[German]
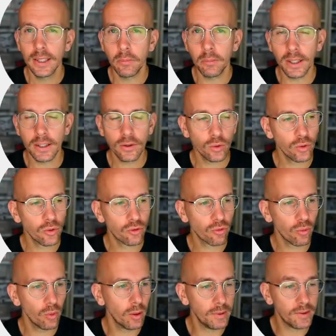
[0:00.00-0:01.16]

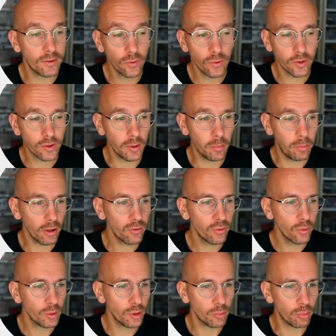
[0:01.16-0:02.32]
Microcontroller bzw.
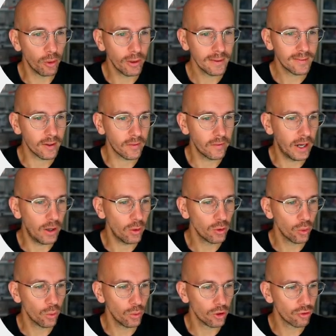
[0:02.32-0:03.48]
Plattformen und Boards dann auch
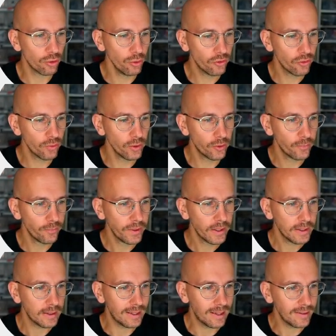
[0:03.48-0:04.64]
noch unterstützt wird.
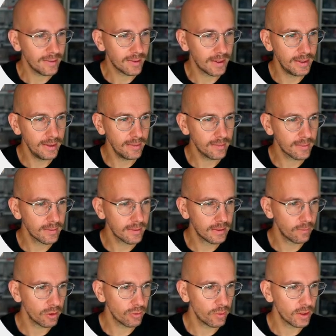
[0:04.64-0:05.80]
Denn eines der nächsten,
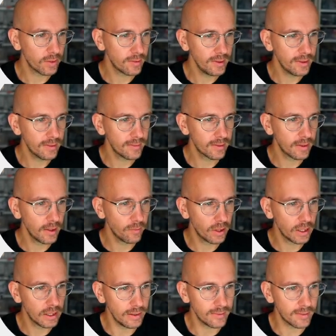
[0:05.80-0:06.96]
was wir dann sicher installieren
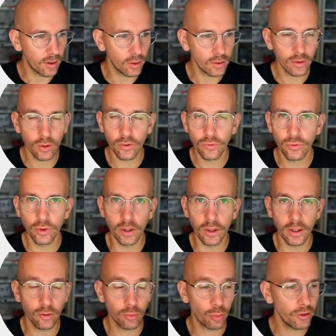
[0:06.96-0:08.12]
werden, ist auch noch für
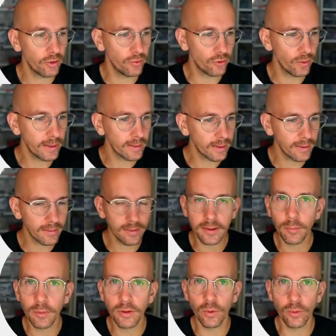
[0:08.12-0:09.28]
Espressive 32,
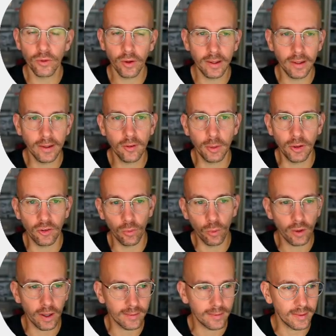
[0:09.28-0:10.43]
damit wir unseren
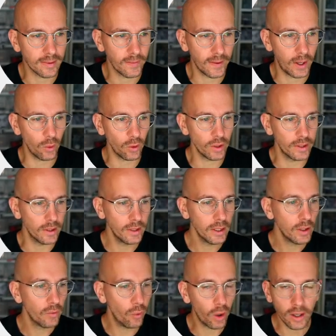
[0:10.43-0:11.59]
ESP32 dann auch hier
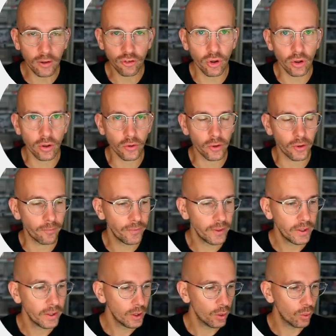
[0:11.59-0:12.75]
noch ansteuern können.
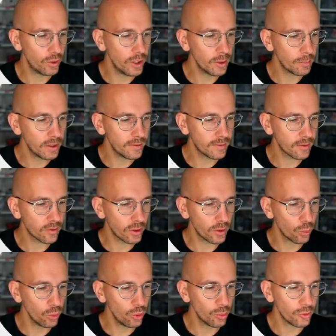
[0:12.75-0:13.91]
Und hier hat man jetzt also eine
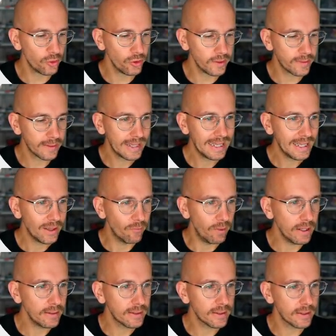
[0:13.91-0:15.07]
gute Übersicht,
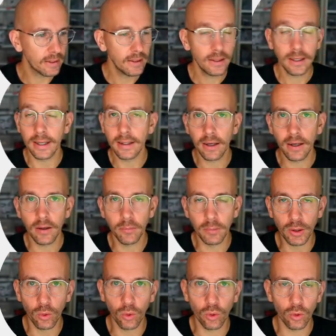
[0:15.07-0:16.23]
welche generellen
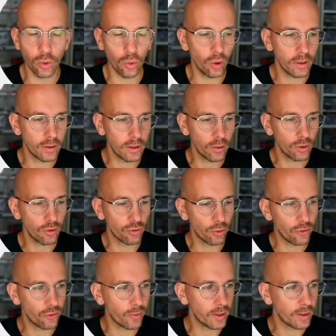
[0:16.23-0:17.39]
Mikrocontroller da unterstützt